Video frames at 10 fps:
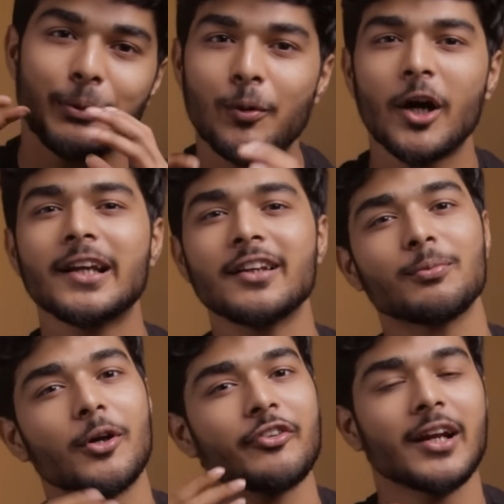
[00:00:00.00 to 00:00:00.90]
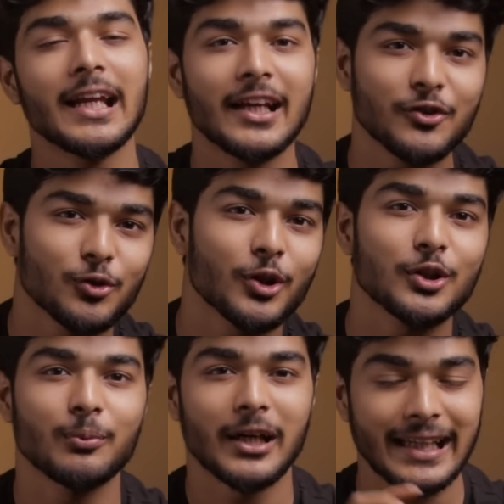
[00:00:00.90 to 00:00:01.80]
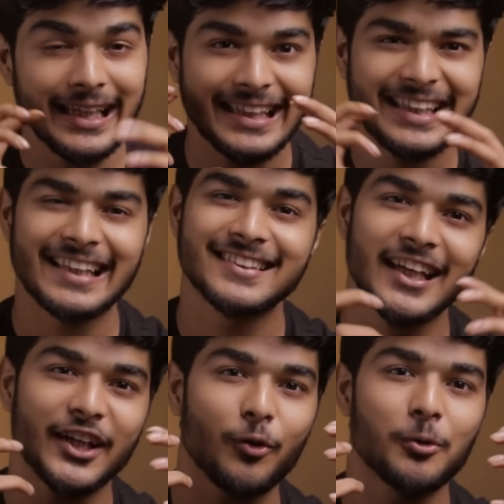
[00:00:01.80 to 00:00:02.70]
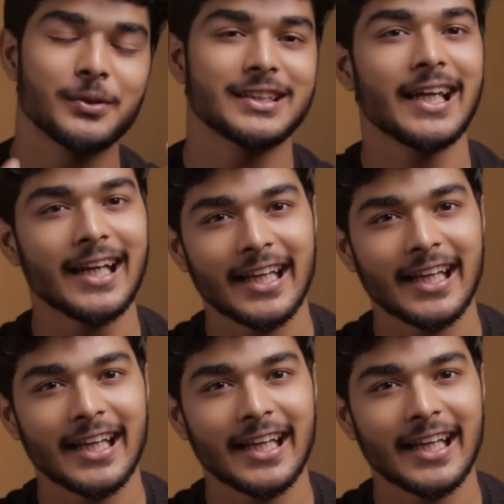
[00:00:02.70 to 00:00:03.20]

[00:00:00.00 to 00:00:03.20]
இப்போ பாடி டிஸ்மார்பியானா என்னன்னு சொல்கிறதுக்கு முன்னாடி இது எக்ஸாக்டாக ஒரு மிஸ்டேக்